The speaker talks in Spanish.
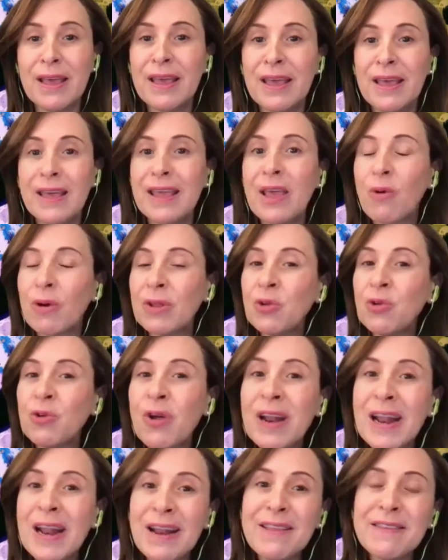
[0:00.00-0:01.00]
Y cuando
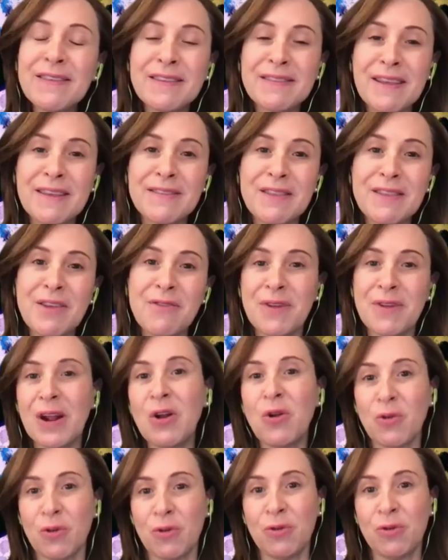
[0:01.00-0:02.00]
uno le dice esas cifras,
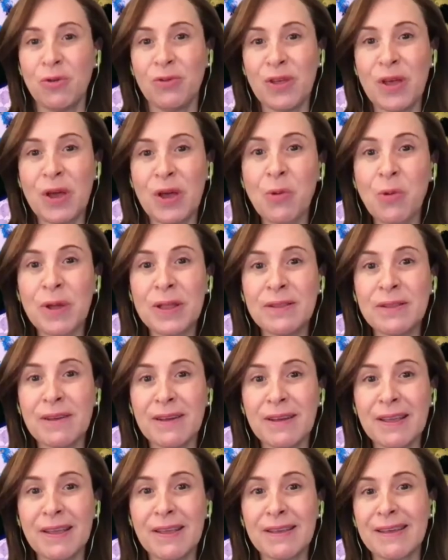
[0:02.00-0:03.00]
lo que uno se da
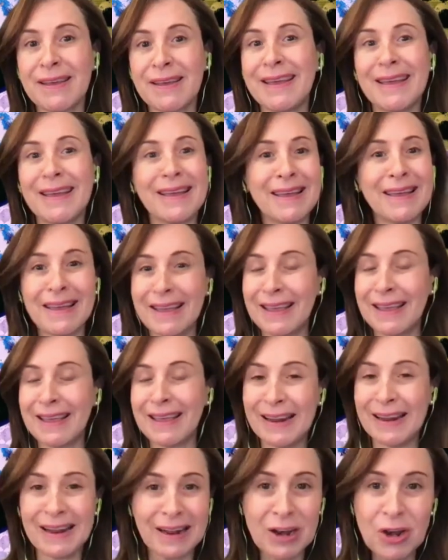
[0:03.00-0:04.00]
cuenta es que en
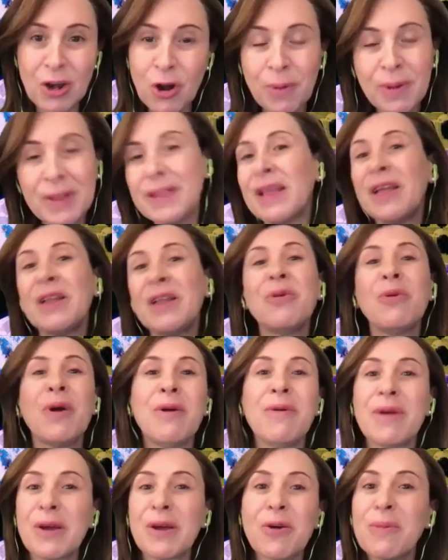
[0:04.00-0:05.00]
el
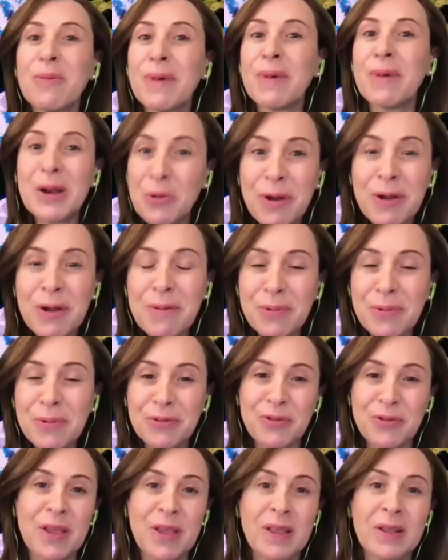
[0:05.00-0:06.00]

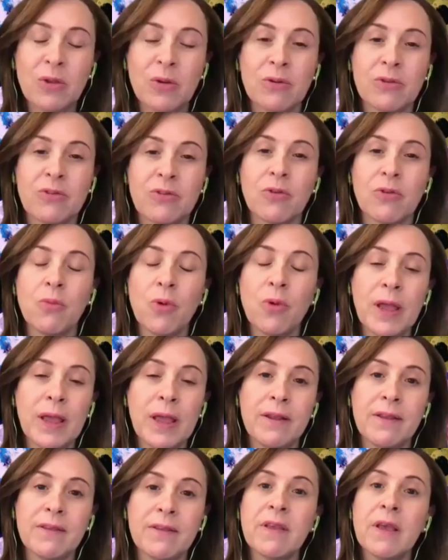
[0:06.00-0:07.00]
99,9% son
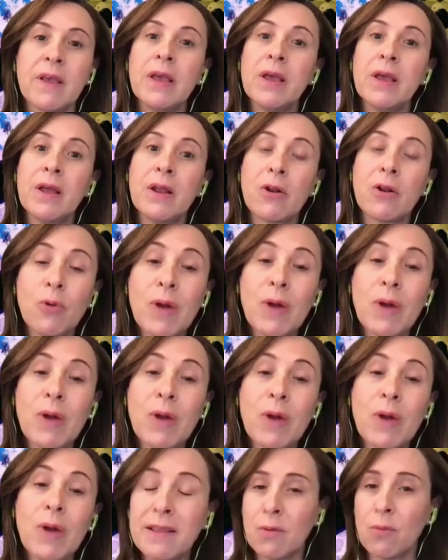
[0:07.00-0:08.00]
mujeres
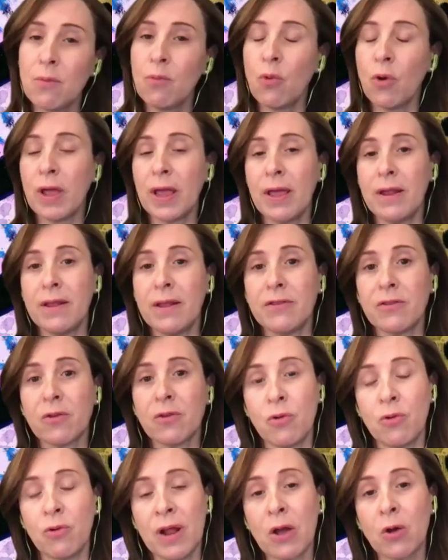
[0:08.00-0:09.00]
rurales, mujeres
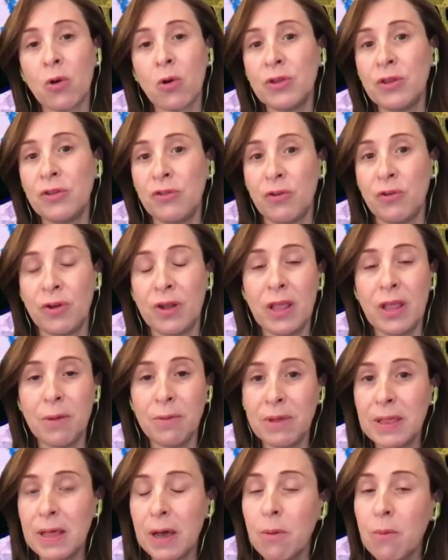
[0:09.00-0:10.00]
con unas condiciones de
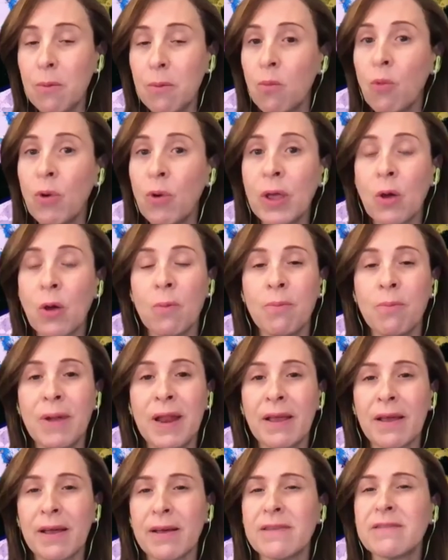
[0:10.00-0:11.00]
vida muy
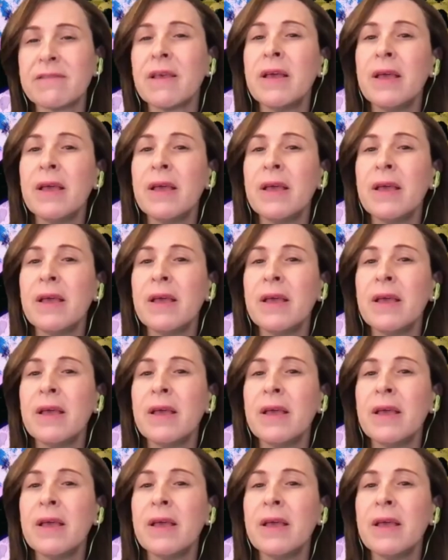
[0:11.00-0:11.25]
complejas,